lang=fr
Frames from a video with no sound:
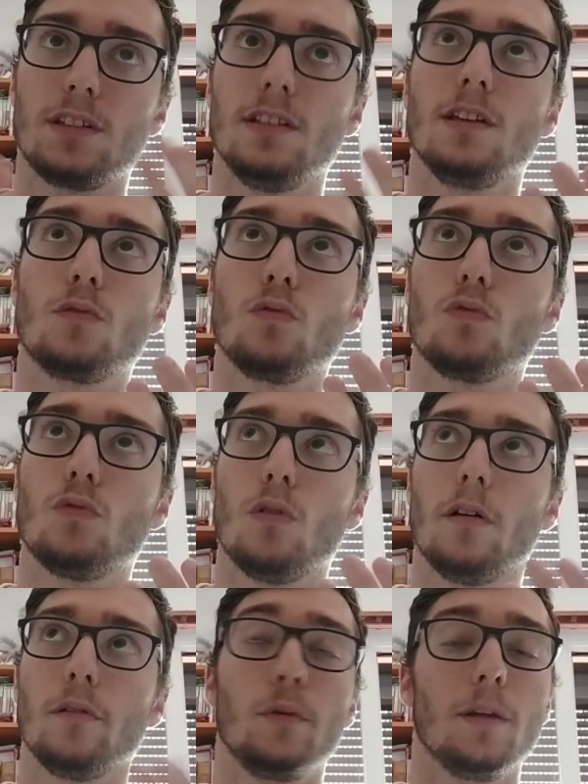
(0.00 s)
des
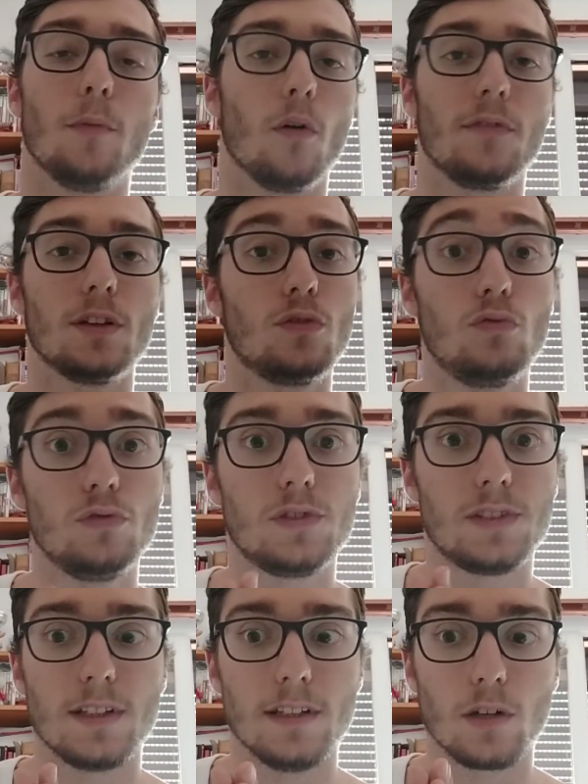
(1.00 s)
concours, euh, oui bah, en fait tous
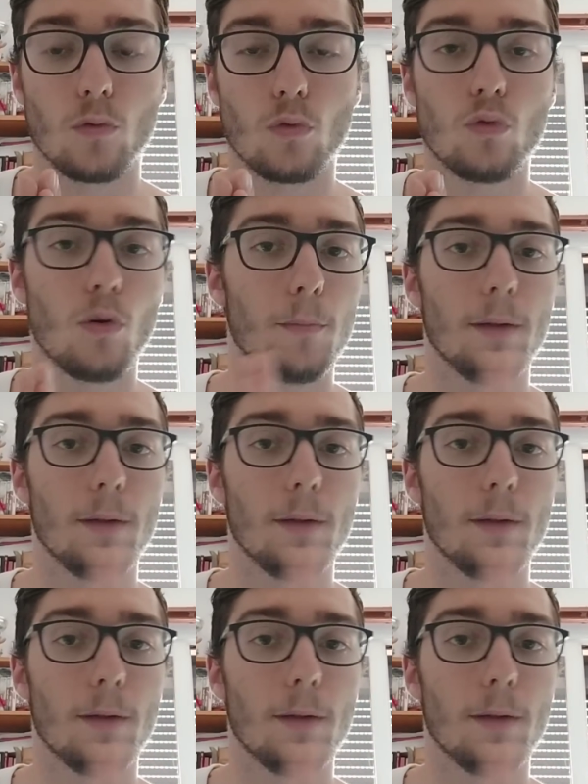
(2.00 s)
c'est des concours,